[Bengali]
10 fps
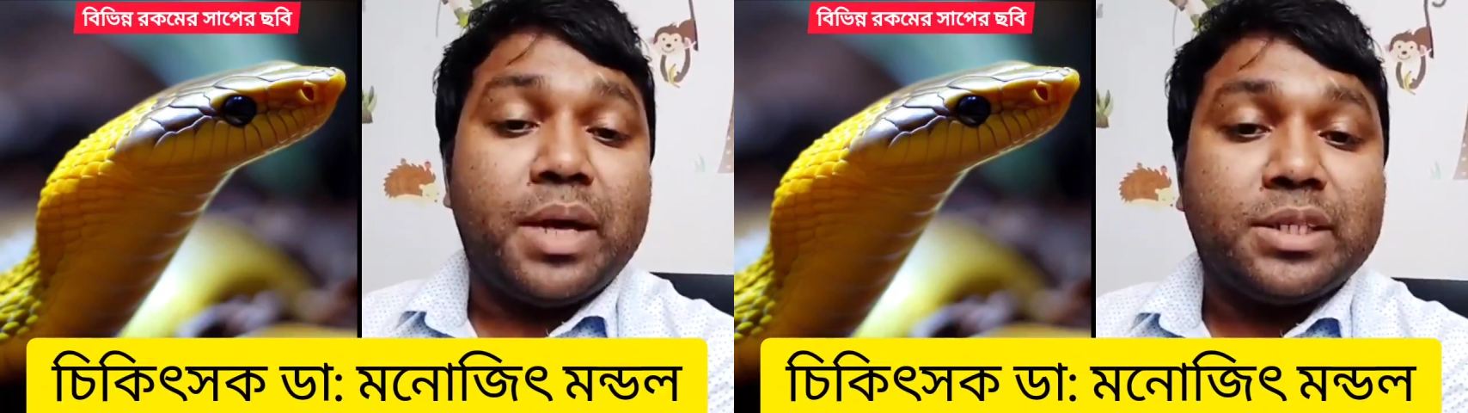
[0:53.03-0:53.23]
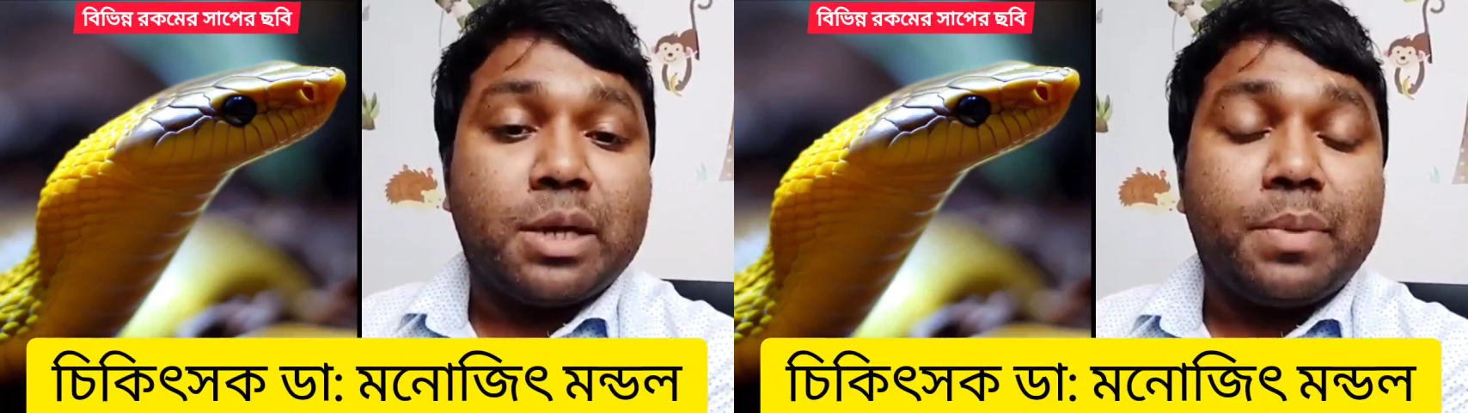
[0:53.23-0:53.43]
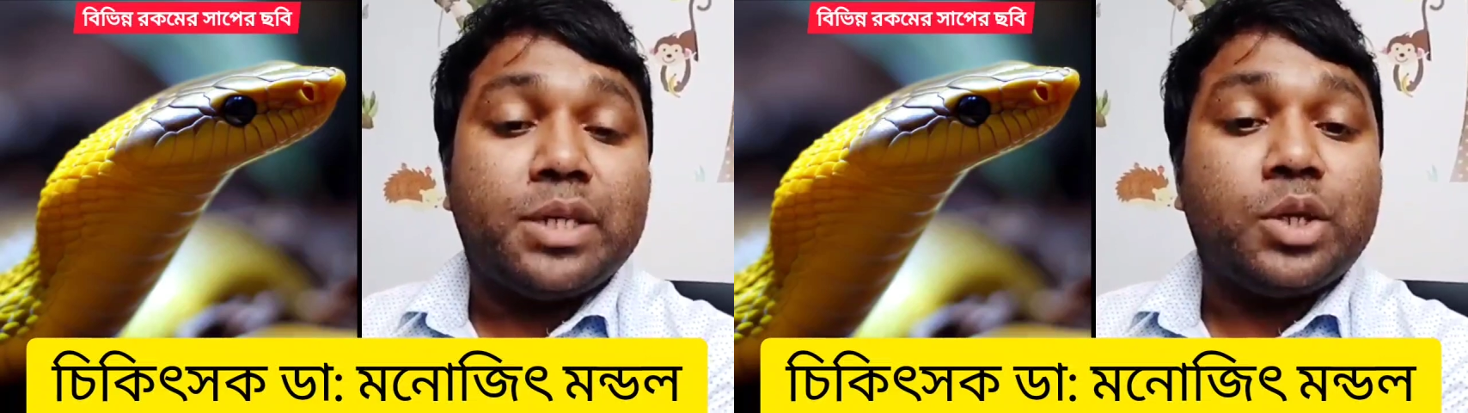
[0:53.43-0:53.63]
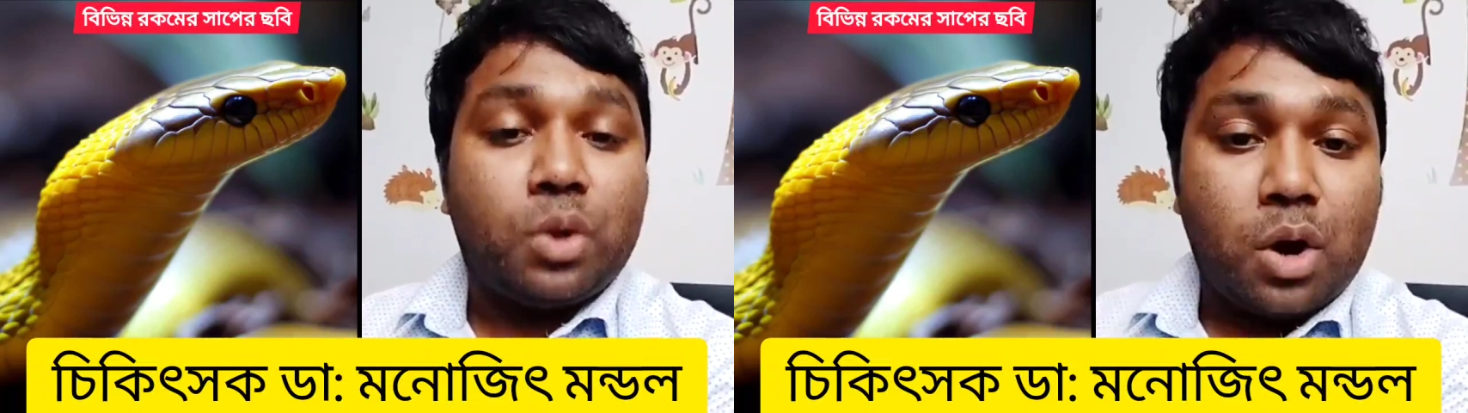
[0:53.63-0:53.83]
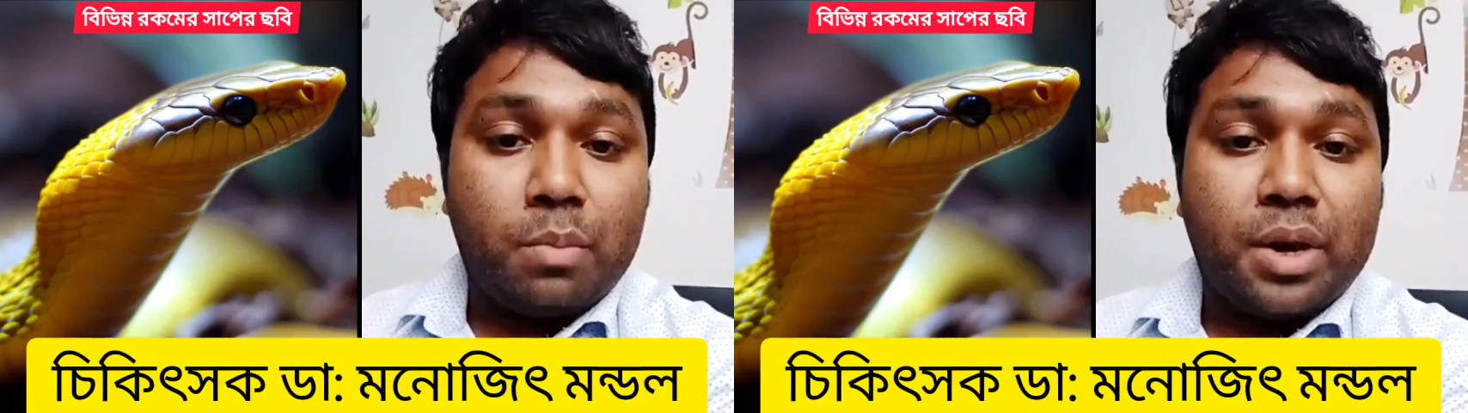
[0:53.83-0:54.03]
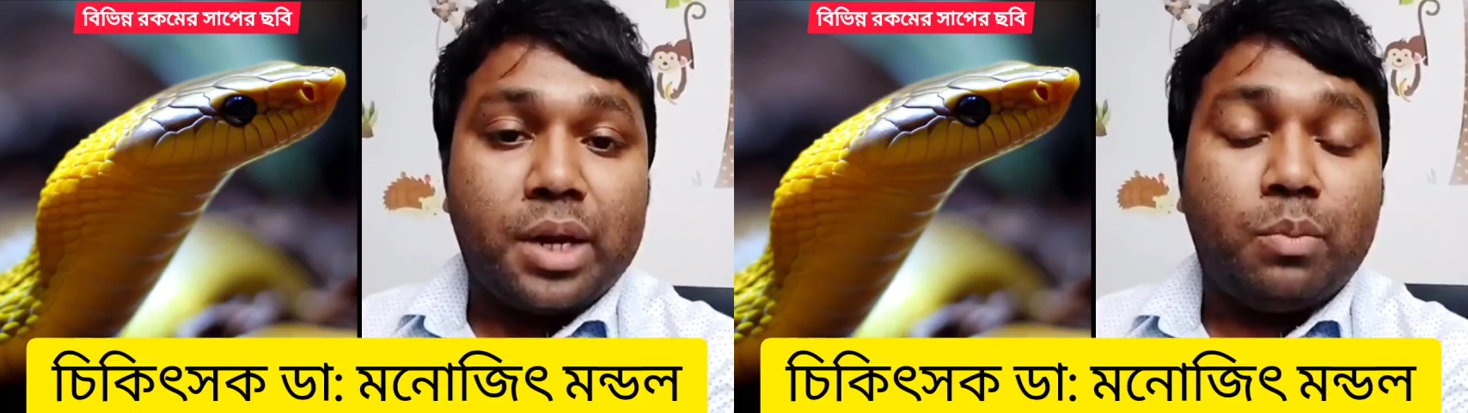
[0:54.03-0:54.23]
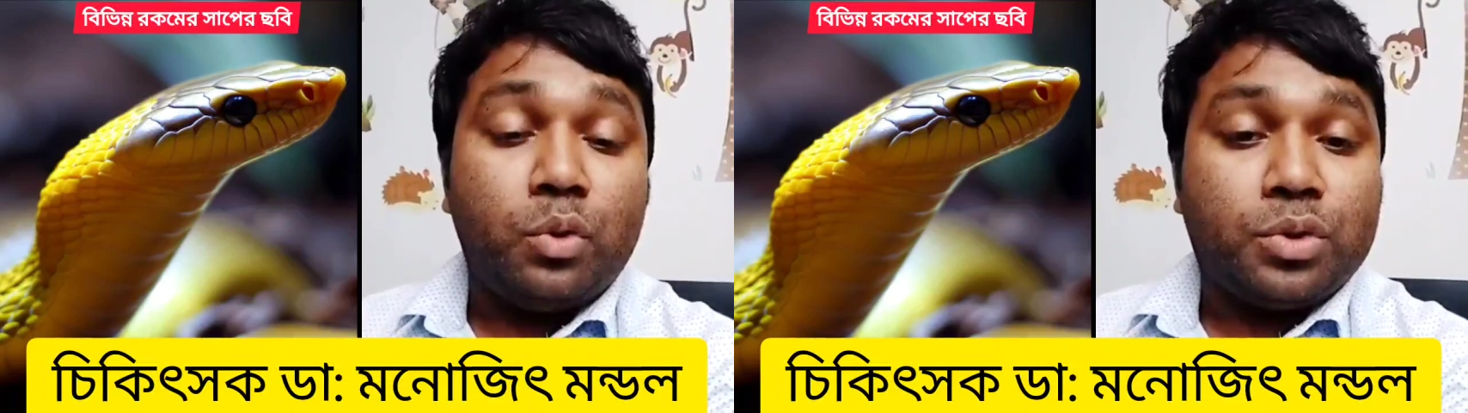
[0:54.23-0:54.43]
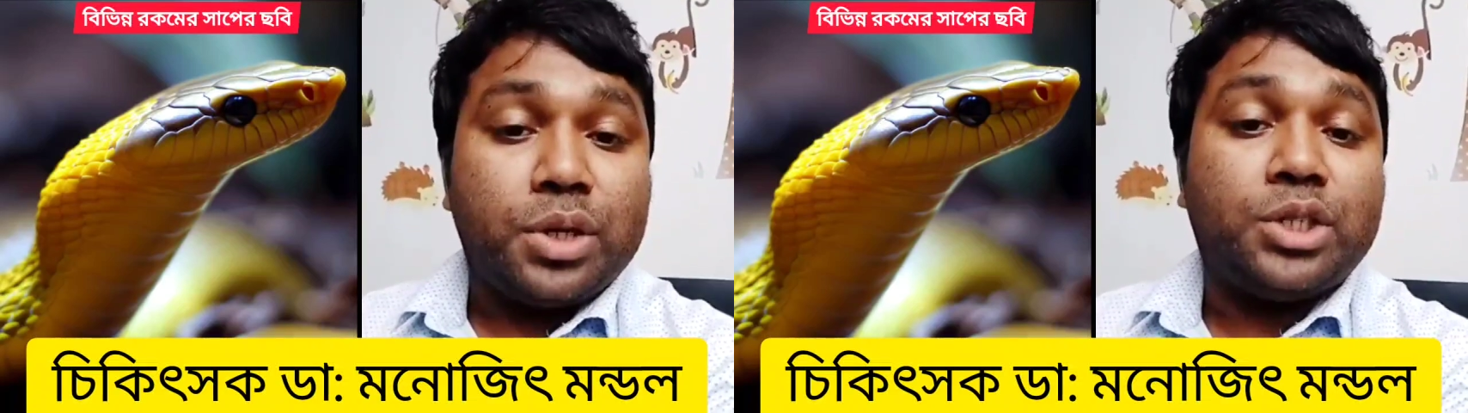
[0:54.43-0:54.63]
পেচ্ছাপের যে রং মানে
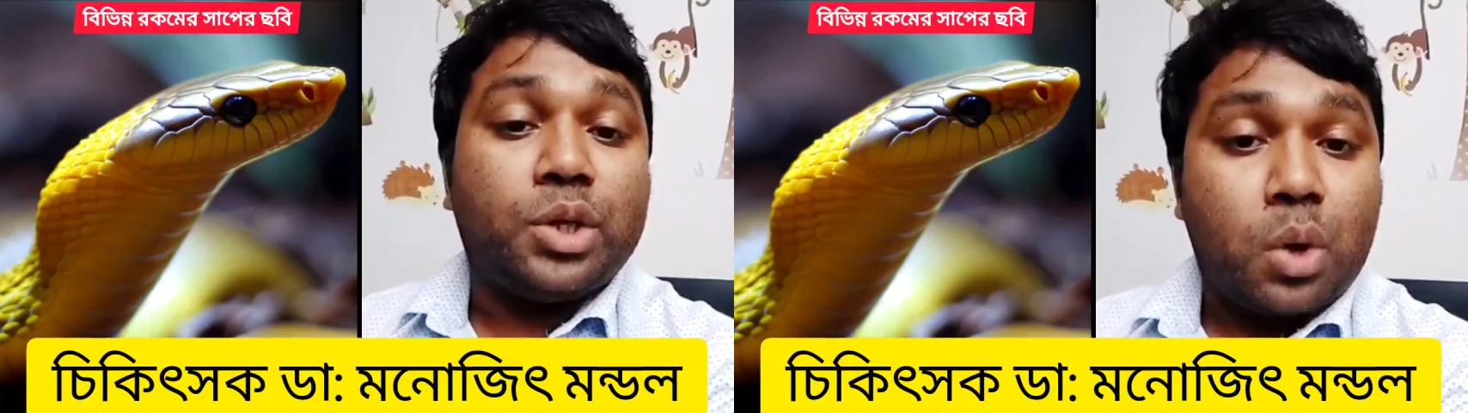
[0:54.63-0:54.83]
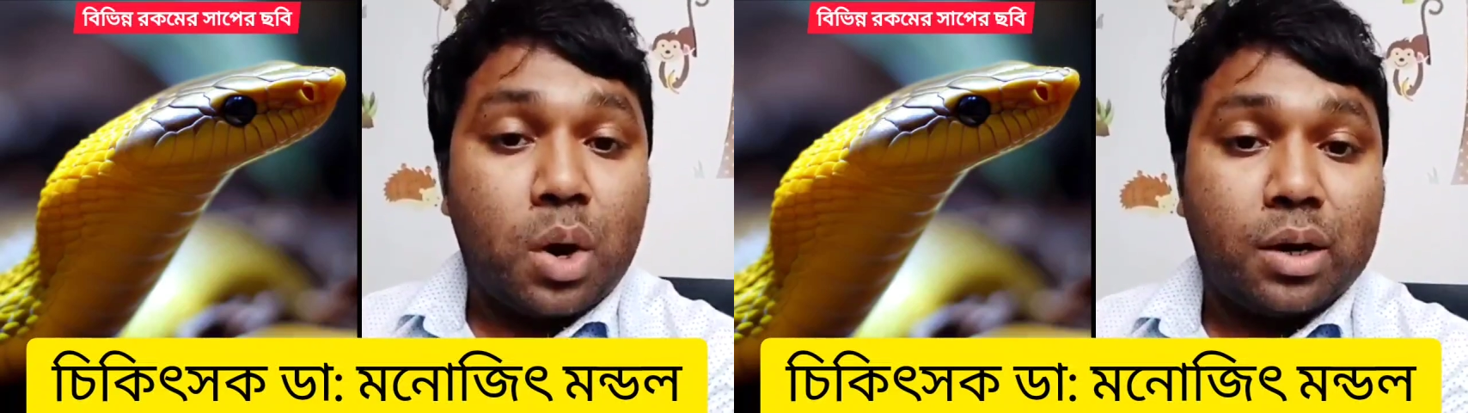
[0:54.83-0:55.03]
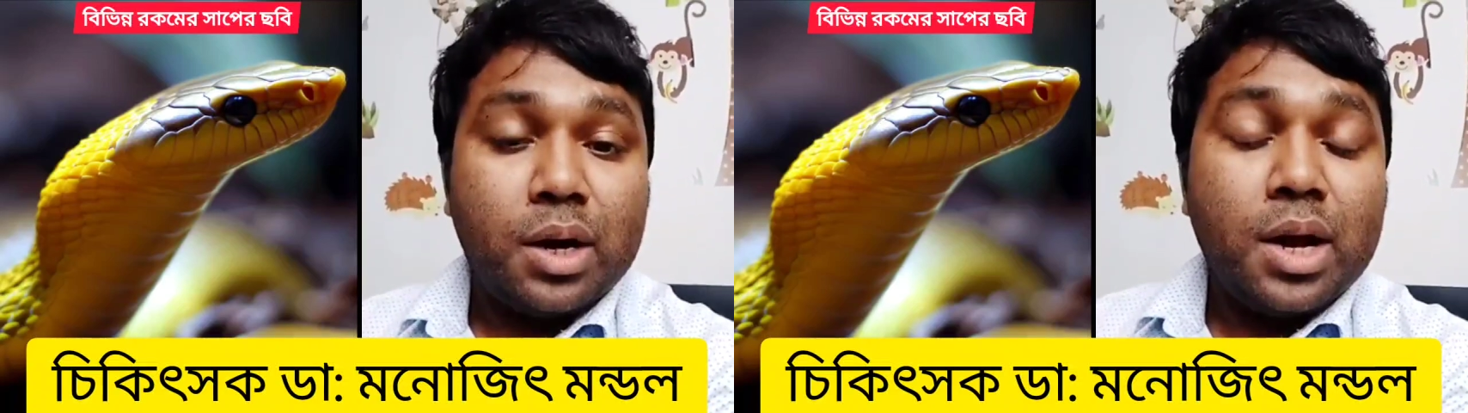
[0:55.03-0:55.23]
মূত্রের যে রং